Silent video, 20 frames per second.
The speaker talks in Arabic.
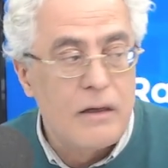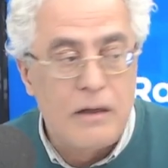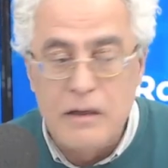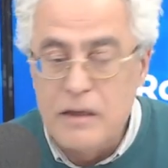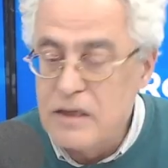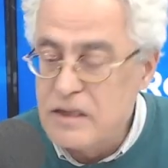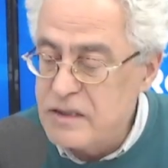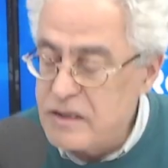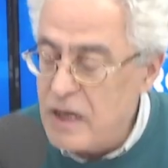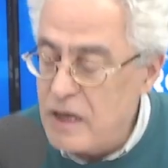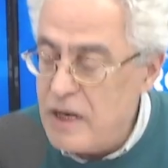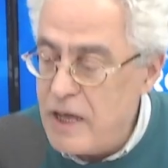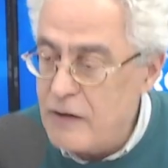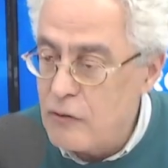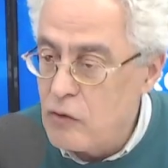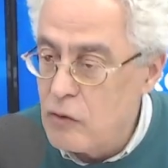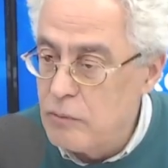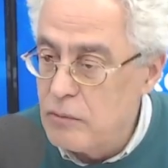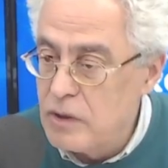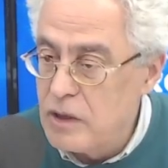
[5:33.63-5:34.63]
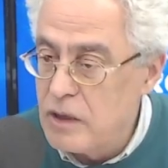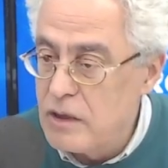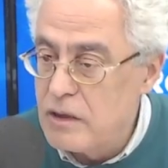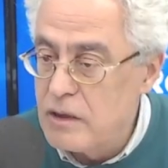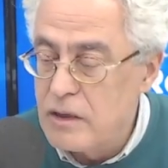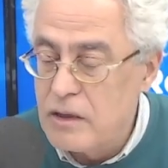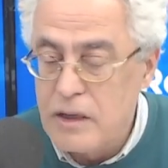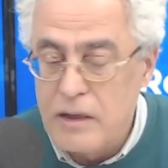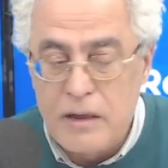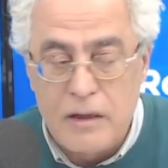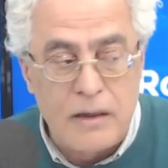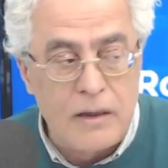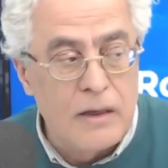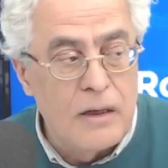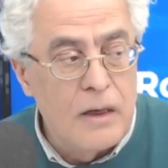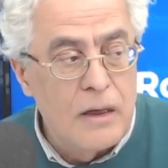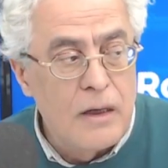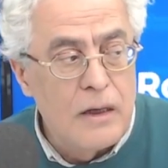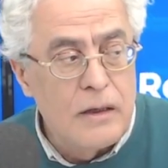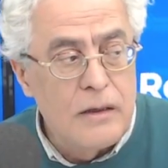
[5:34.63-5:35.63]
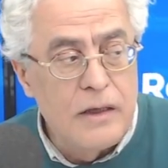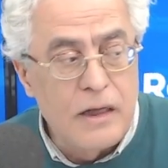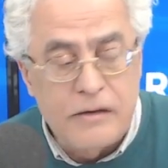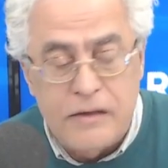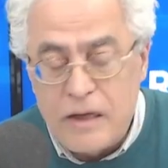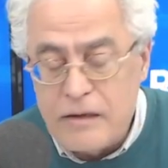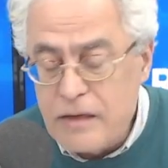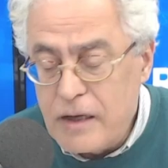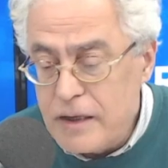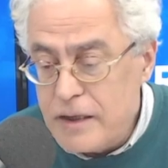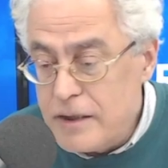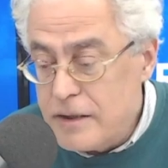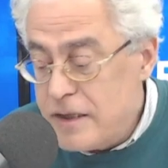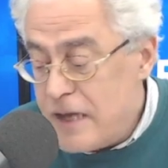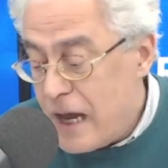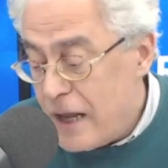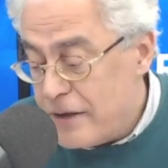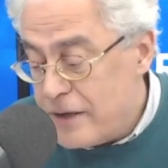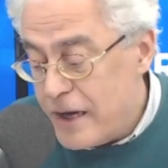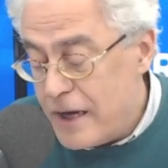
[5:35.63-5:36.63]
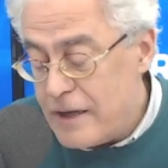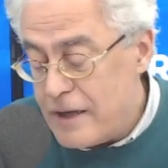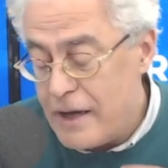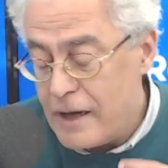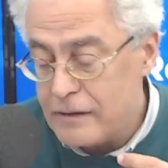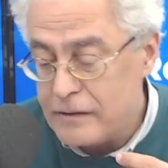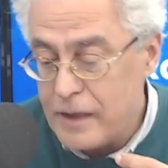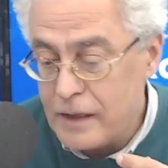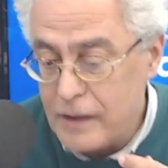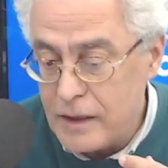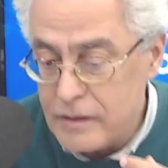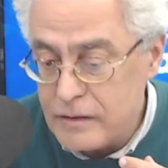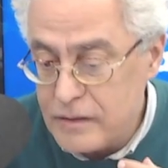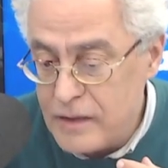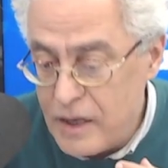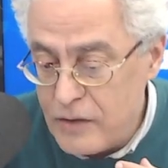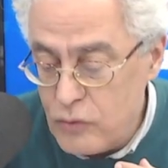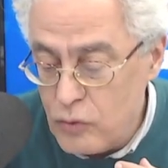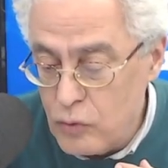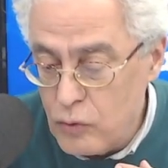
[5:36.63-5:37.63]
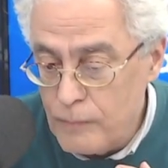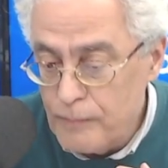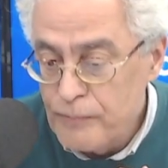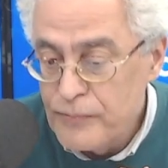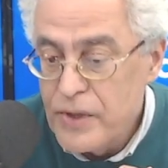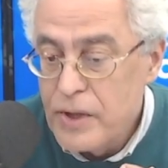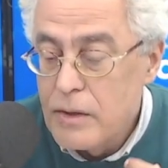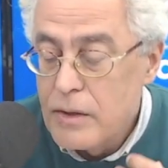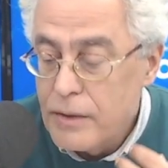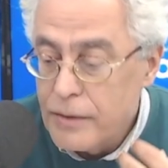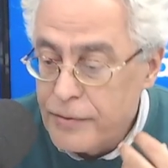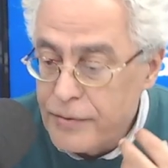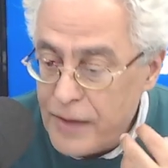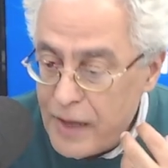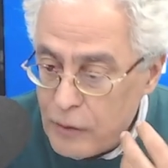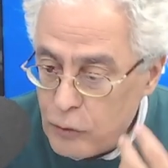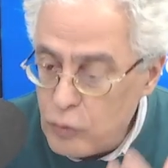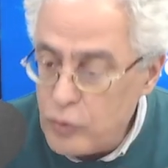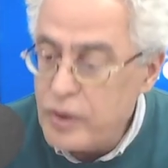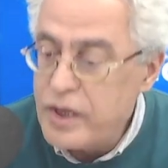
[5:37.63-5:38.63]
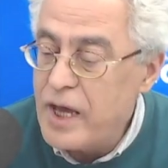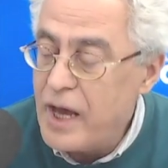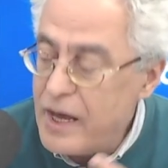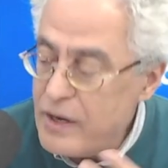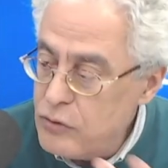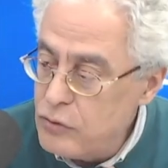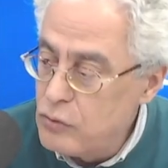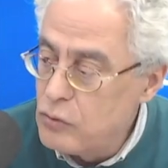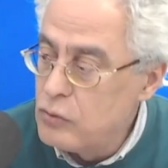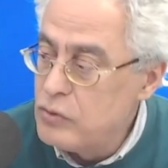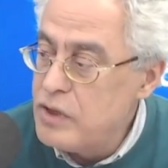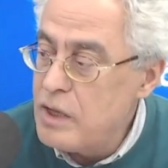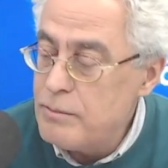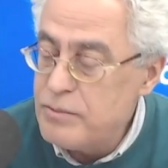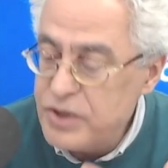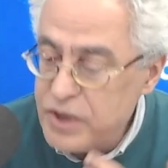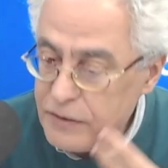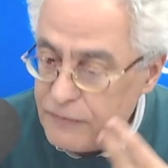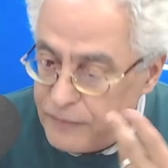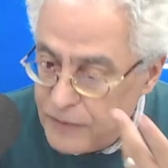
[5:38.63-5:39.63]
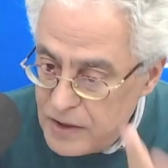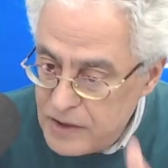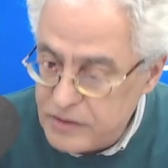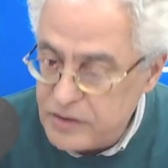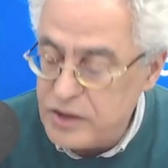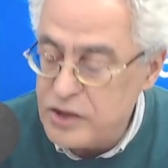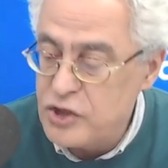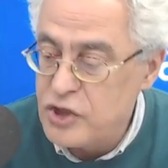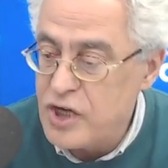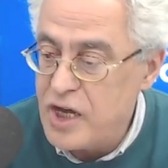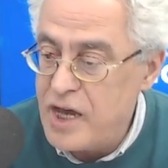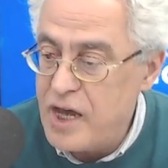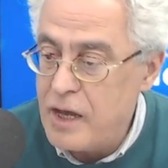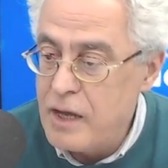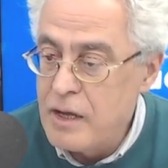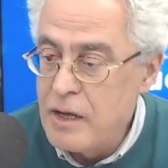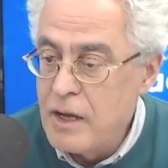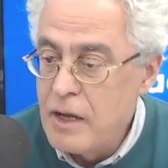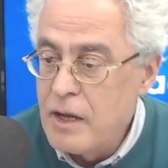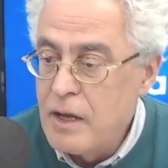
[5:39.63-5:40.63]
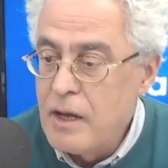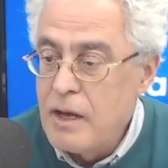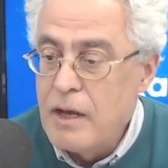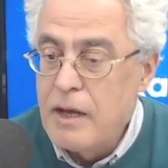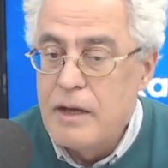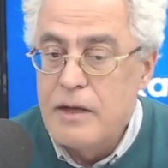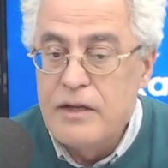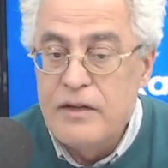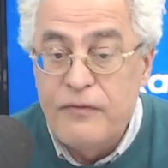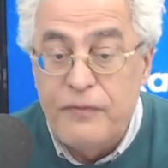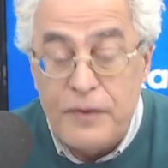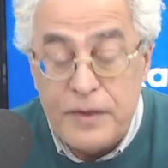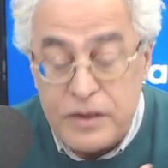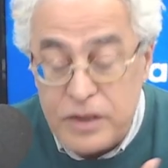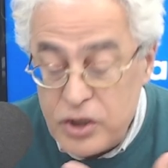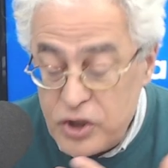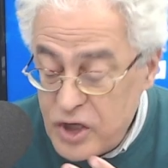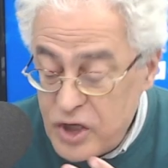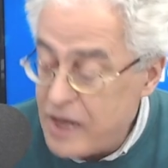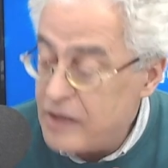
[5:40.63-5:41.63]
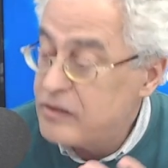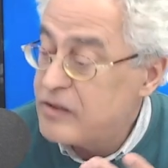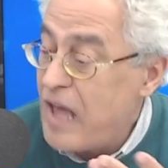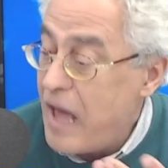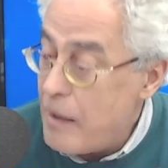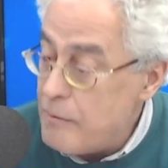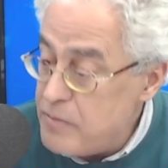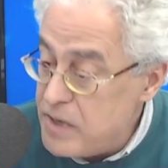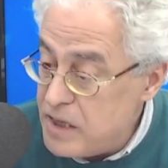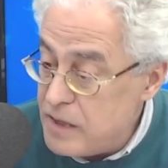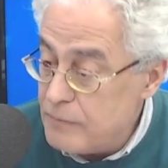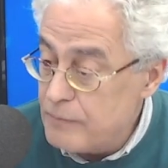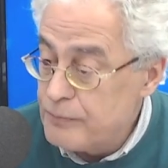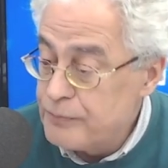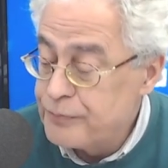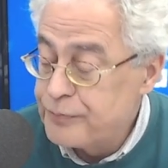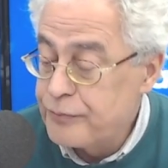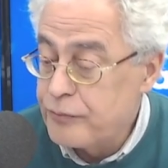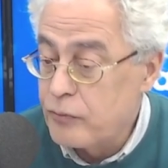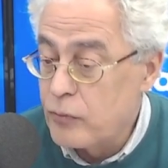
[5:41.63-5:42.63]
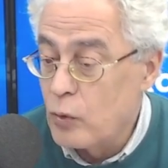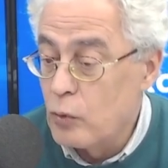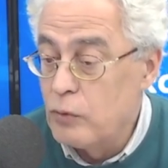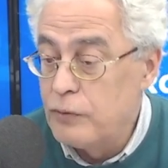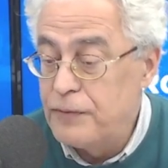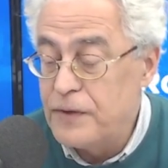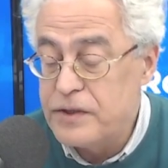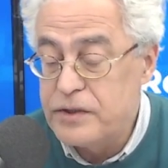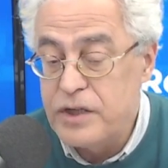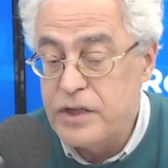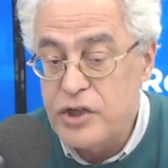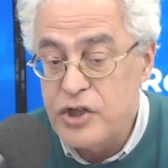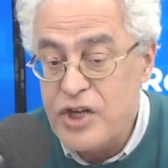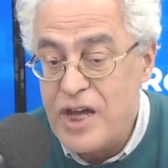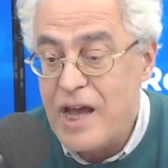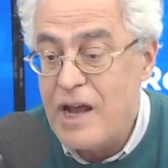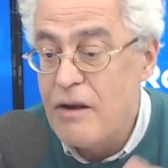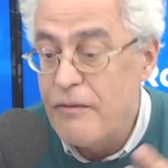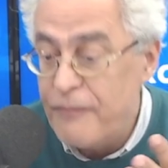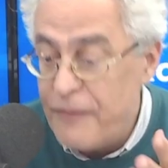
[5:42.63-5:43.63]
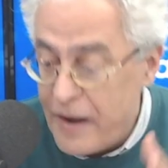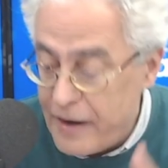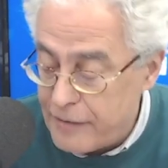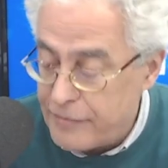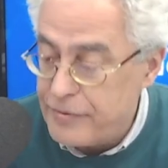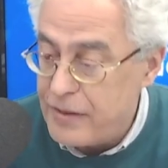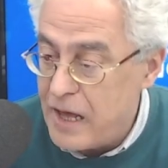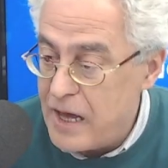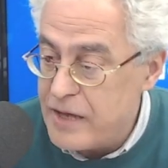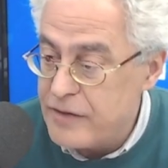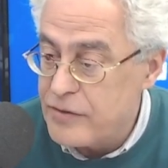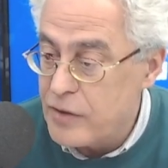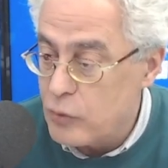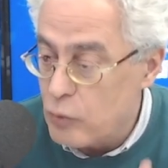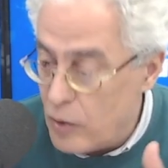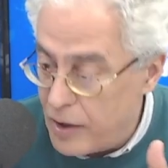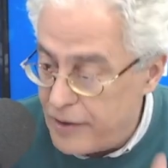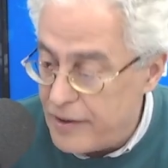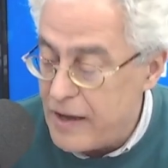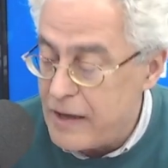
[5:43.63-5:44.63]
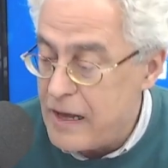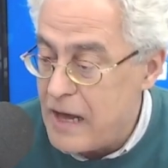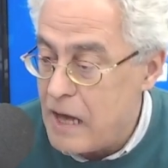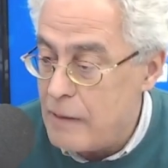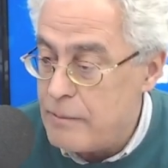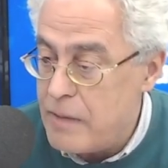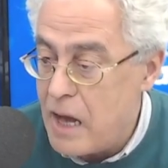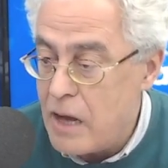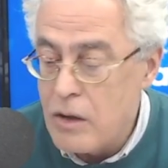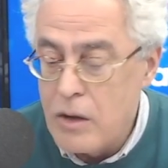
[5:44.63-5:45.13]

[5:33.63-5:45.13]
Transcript: استهلاكهم لل للتدخين يعني انا اعتقد انه ضروري انه نمشي في الاتجاه في اتجاه التعميم وفي اتجاه الفرض ايضا والرقابه